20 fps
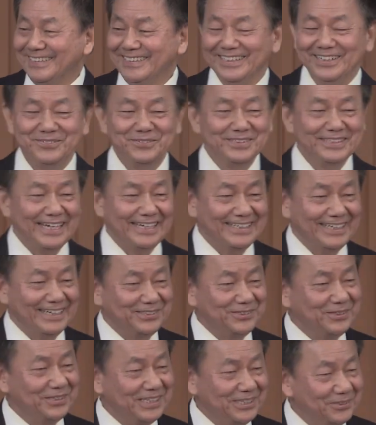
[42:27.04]
我们大家
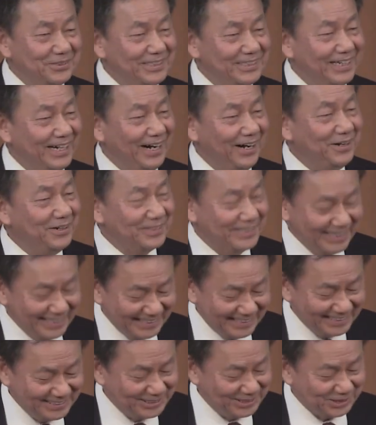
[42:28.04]
都 QT，好好的
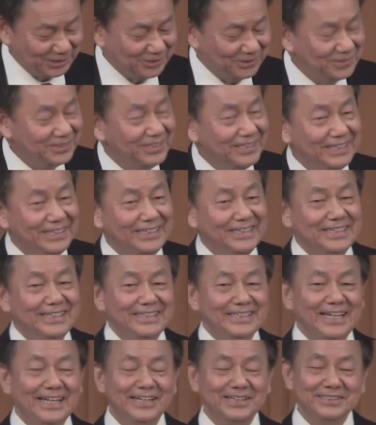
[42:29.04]
灵修。
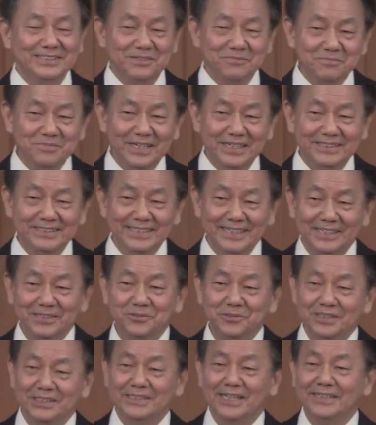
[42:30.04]
来到神面前，
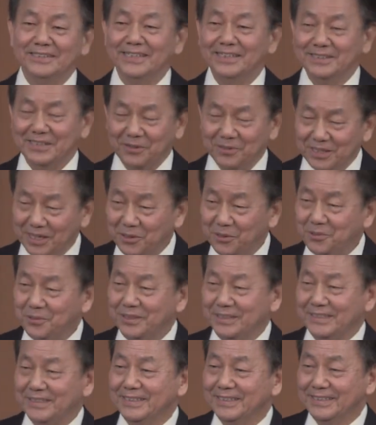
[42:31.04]
或者参加祷告
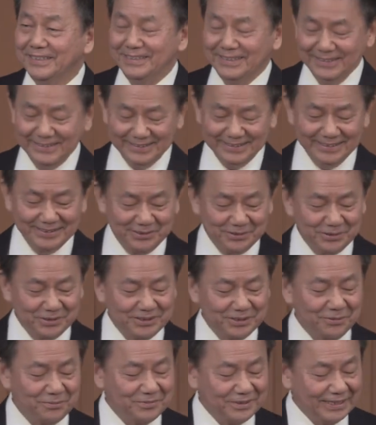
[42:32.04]
会，这些都
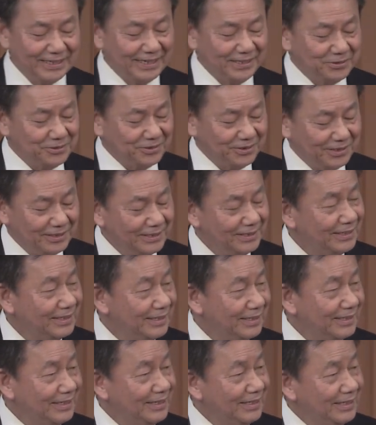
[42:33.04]
是我们应该做的。
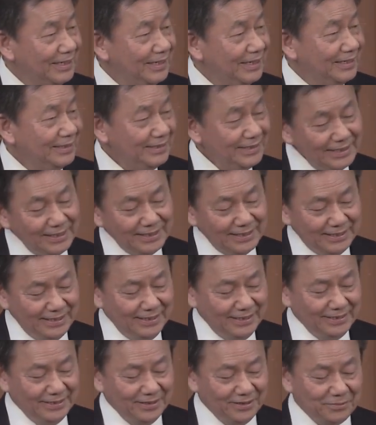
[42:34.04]
第二个
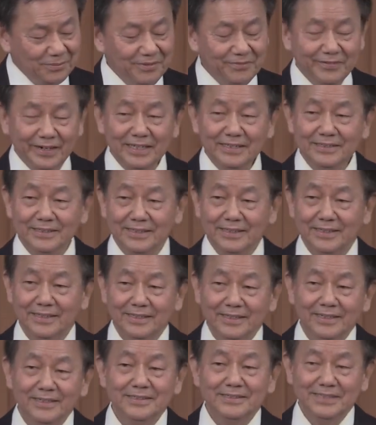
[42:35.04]
呢，我们反省呢，
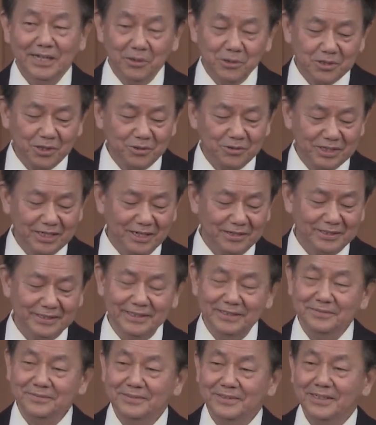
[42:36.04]
少控告
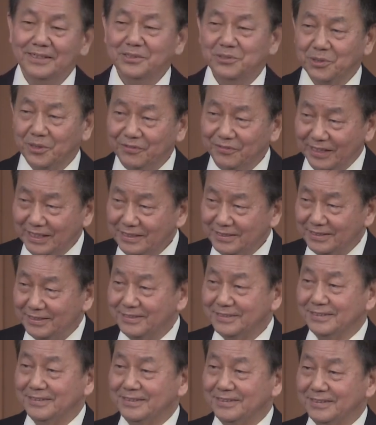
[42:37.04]
人，多反省
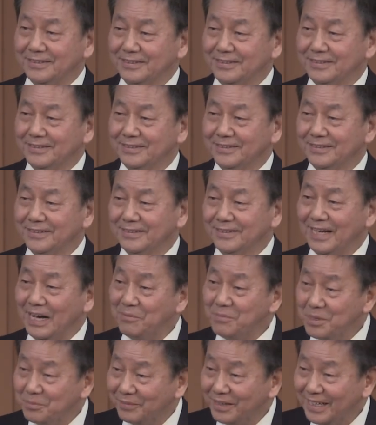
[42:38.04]
自己，
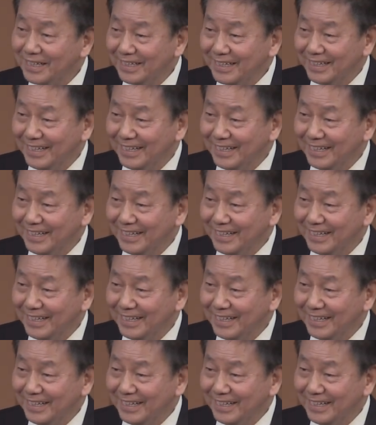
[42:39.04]
阿门吗？